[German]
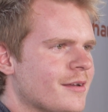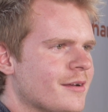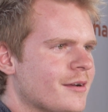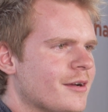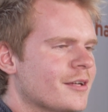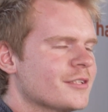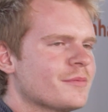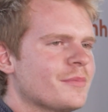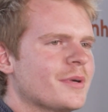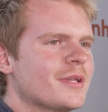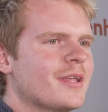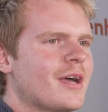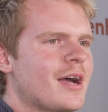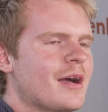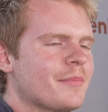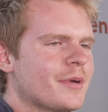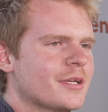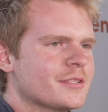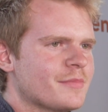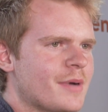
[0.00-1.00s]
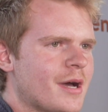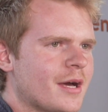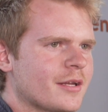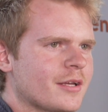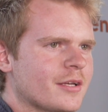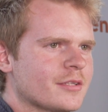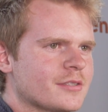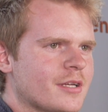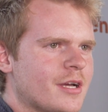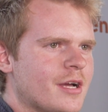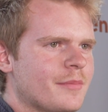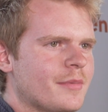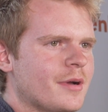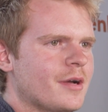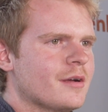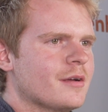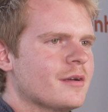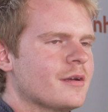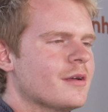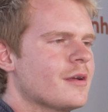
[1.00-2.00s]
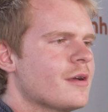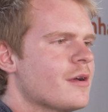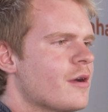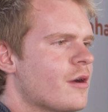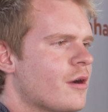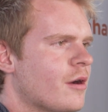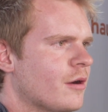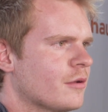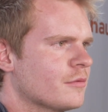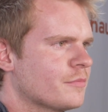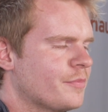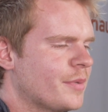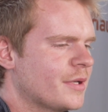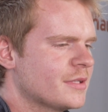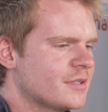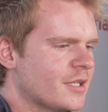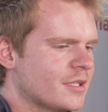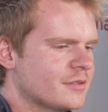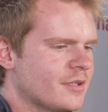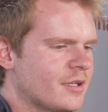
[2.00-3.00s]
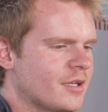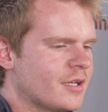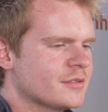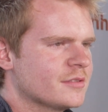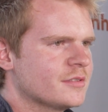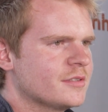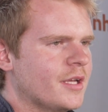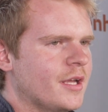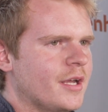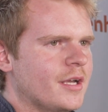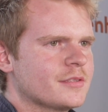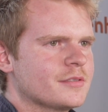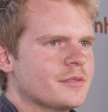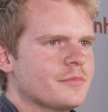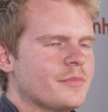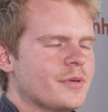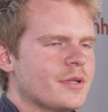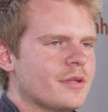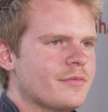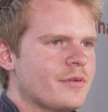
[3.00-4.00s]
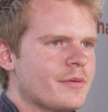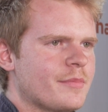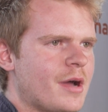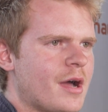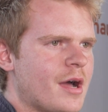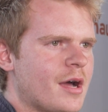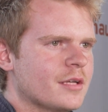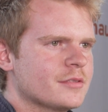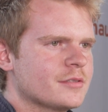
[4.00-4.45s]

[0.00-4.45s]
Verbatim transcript: Also mein Name ist Mario Sama und bin seit 2016 bei der Firma Haas